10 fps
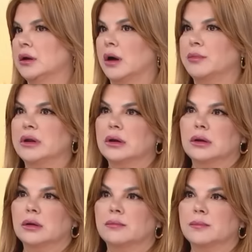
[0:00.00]
Ama
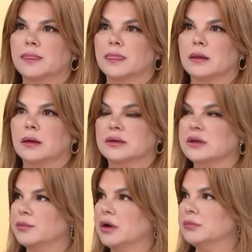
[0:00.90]
e,
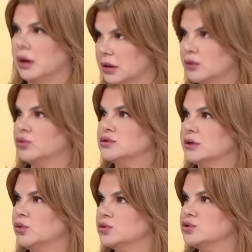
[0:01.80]
tamam halk
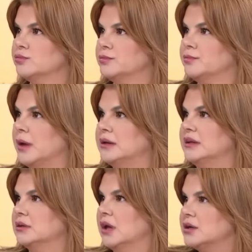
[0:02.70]
konseri olsun ben
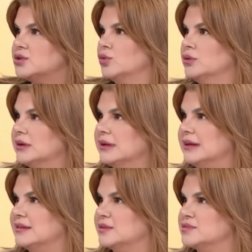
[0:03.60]
yıllarca onlara da
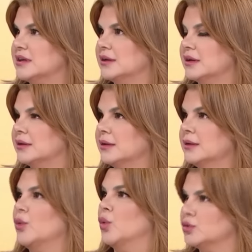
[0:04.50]
gittim zaten.
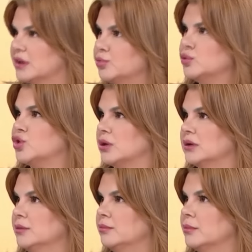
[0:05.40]
Orada
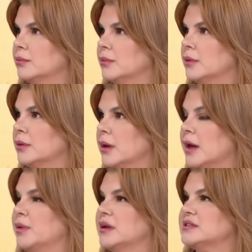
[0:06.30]
buluşalım.
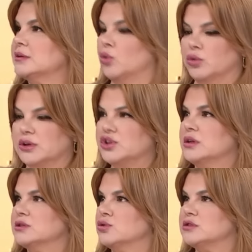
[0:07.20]
E bana zaten 10 kişi
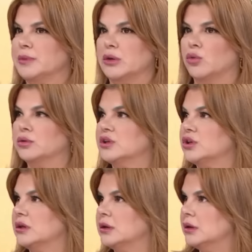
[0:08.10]
yazıyorsa ben 10
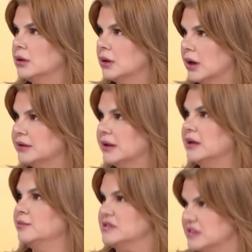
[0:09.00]
kişiyi hadi
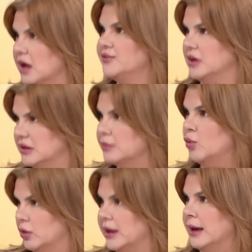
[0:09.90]
gelin misafir edeyim
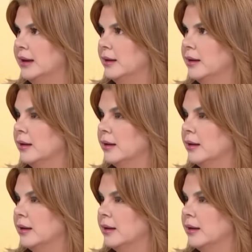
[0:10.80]
okey.